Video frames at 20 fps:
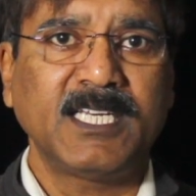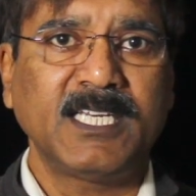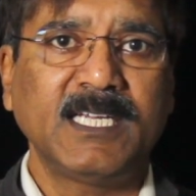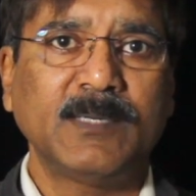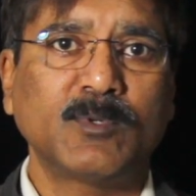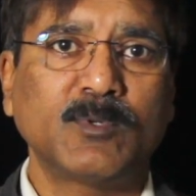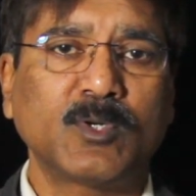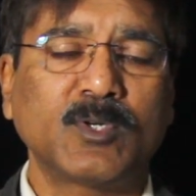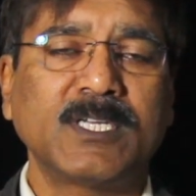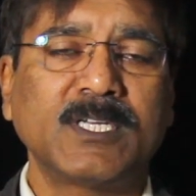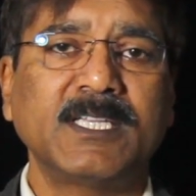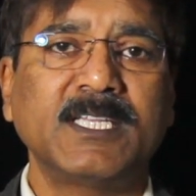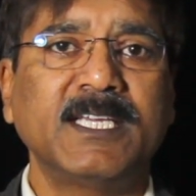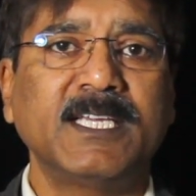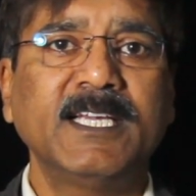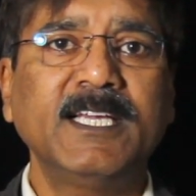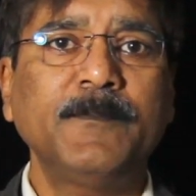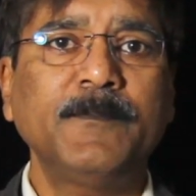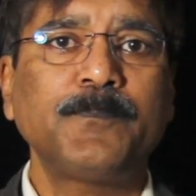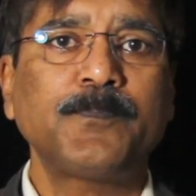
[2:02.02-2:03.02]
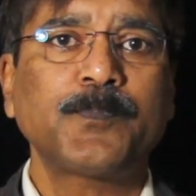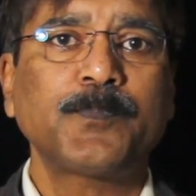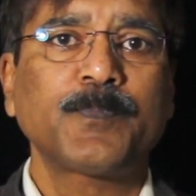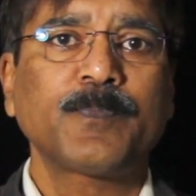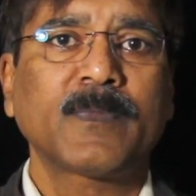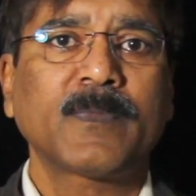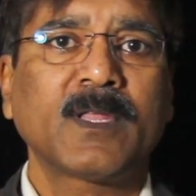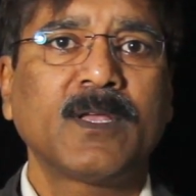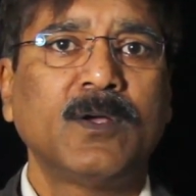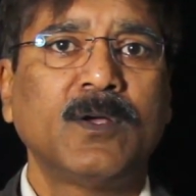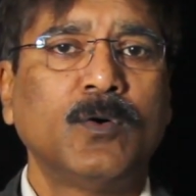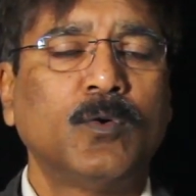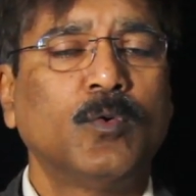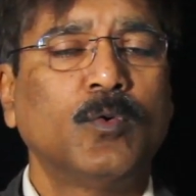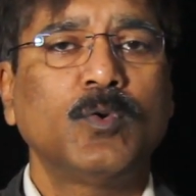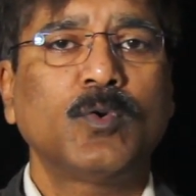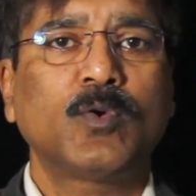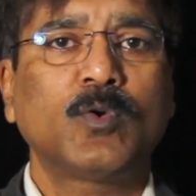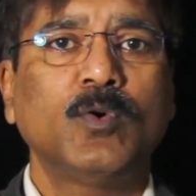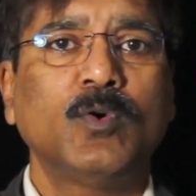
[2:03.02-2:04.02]
नियम उन्होंने दिए
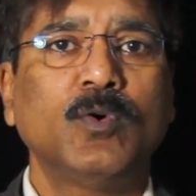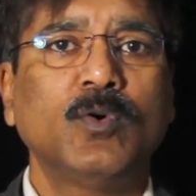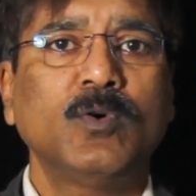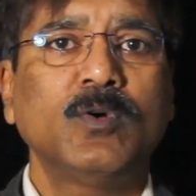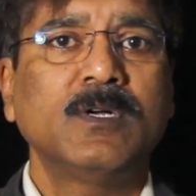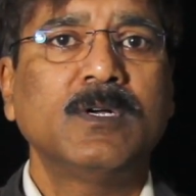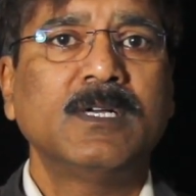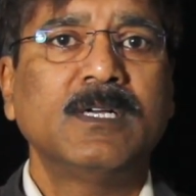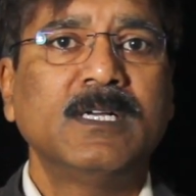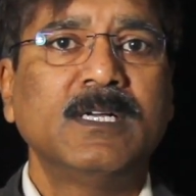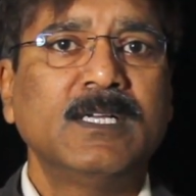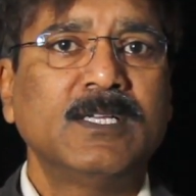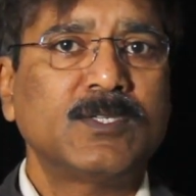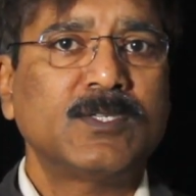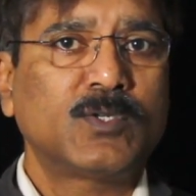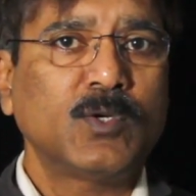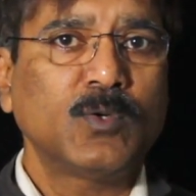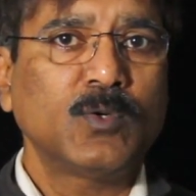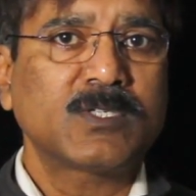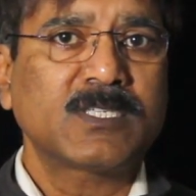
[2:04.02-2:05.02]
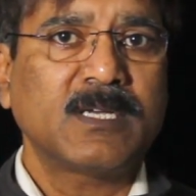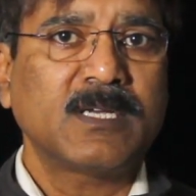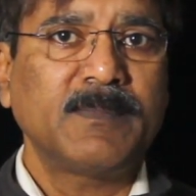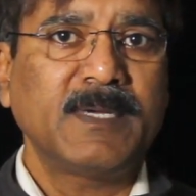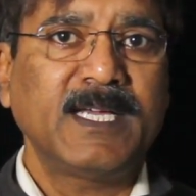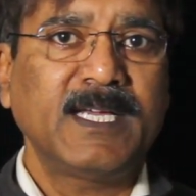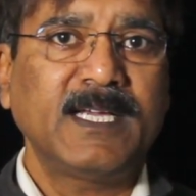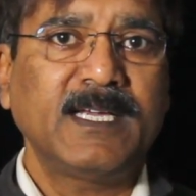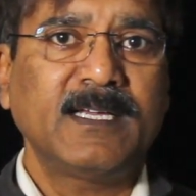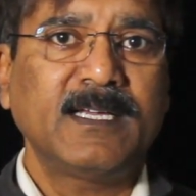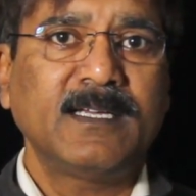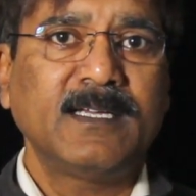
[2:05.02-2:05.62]
उनको जो समय